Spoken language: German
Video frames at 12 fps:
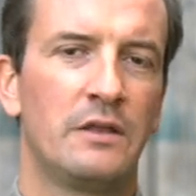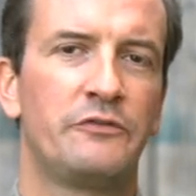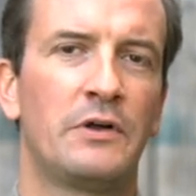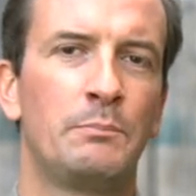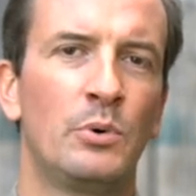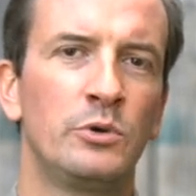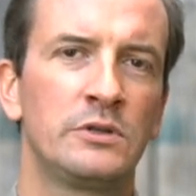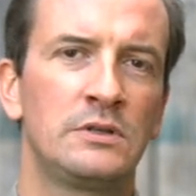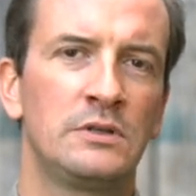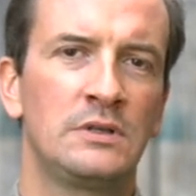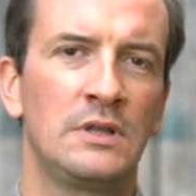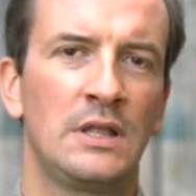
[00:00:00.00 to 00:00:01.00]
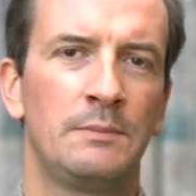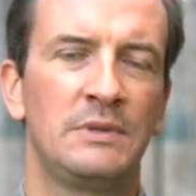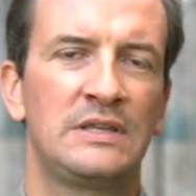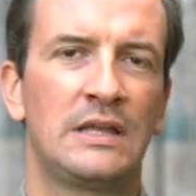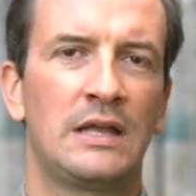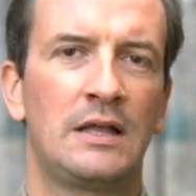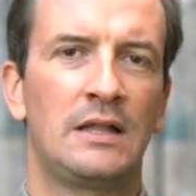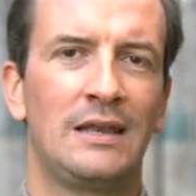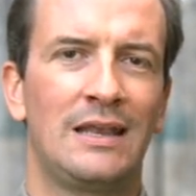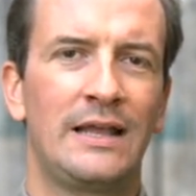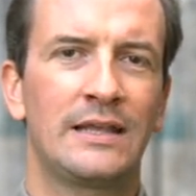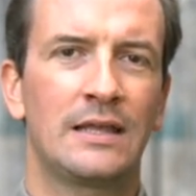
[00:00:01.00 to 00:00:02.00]
Verbunden mit der
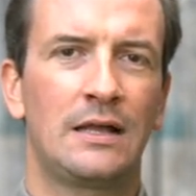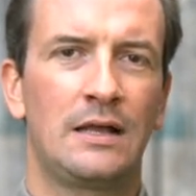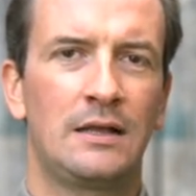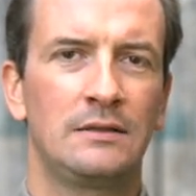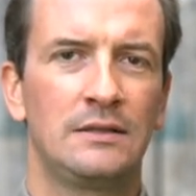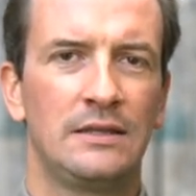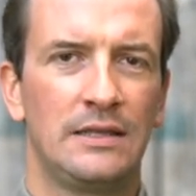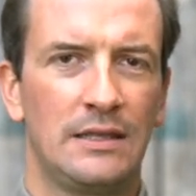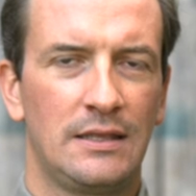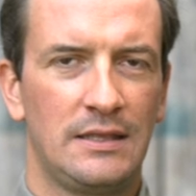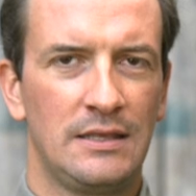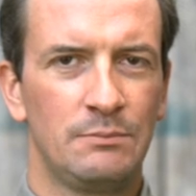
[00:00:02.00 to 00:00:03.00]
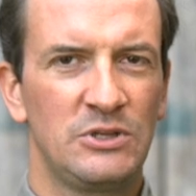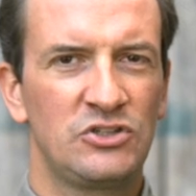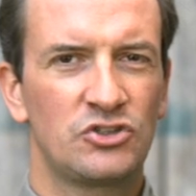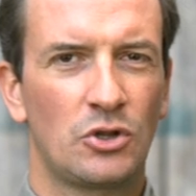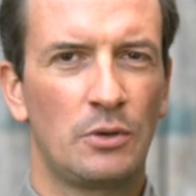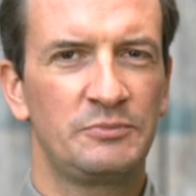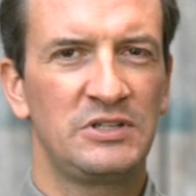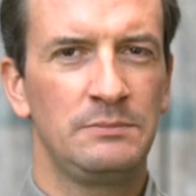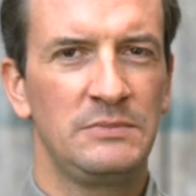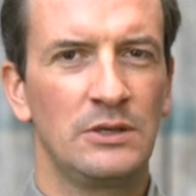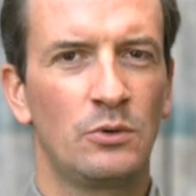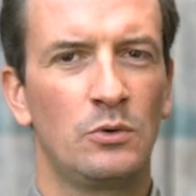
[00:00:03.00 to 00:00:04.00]
Leica Image
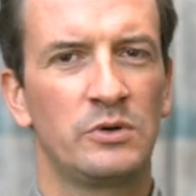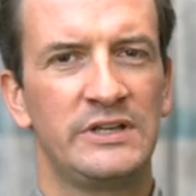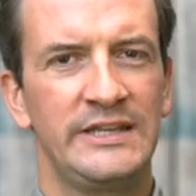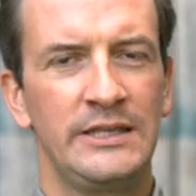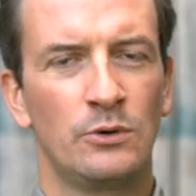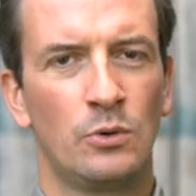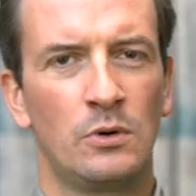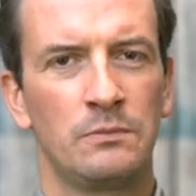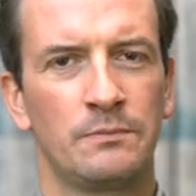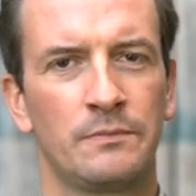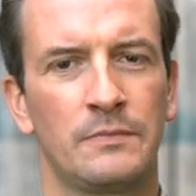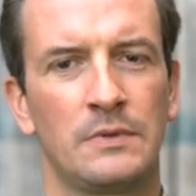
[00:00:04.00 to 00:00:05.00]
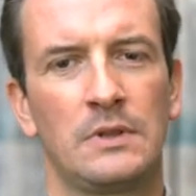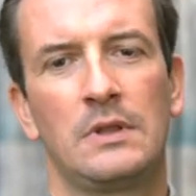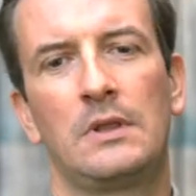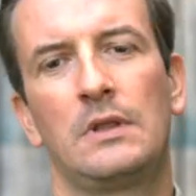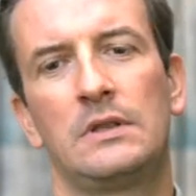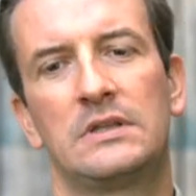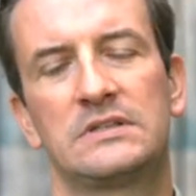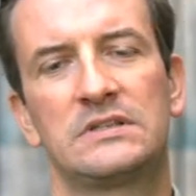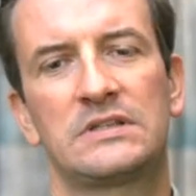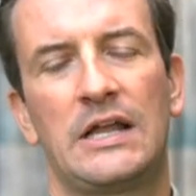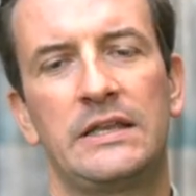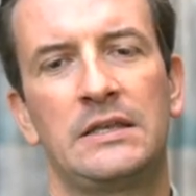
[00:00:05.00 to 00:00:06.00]
Optimierung LIO. Das
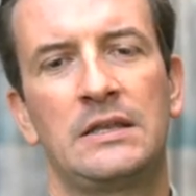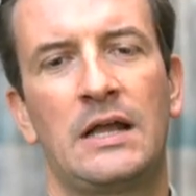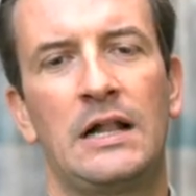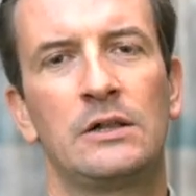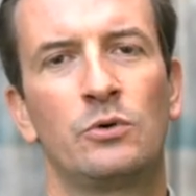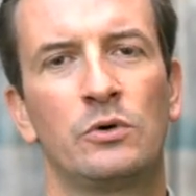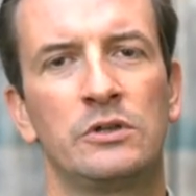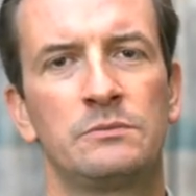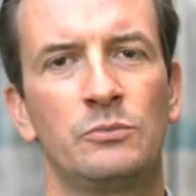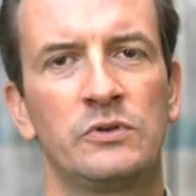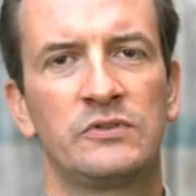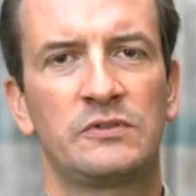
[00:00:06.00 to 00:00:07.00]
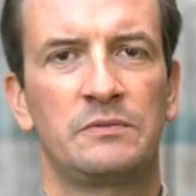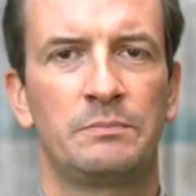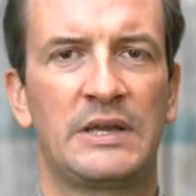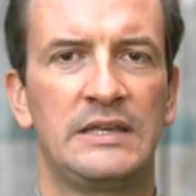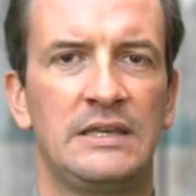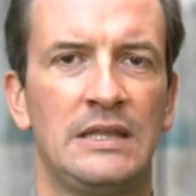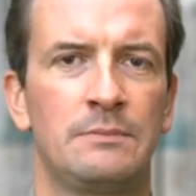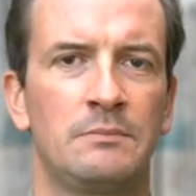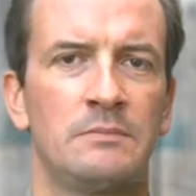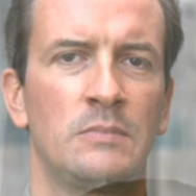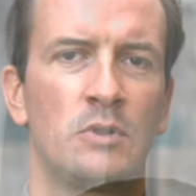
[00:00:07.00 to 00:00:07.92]
ist ein Algorithmus, bei dem